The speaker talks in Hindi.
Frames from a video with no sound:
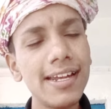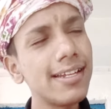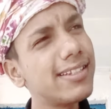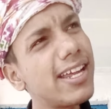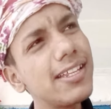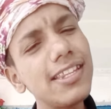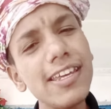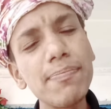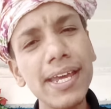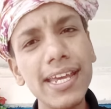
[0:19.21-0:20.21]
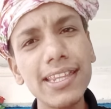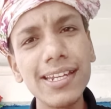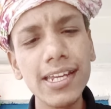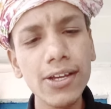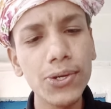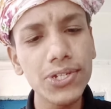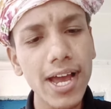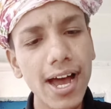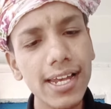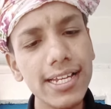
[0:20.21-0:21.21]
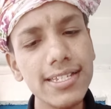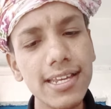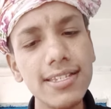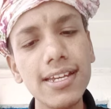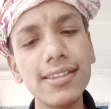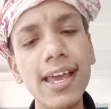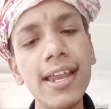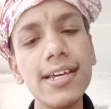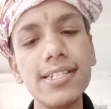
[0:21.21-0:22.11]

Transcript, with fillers: न धरती पे इतनी खुशहाली से जीते न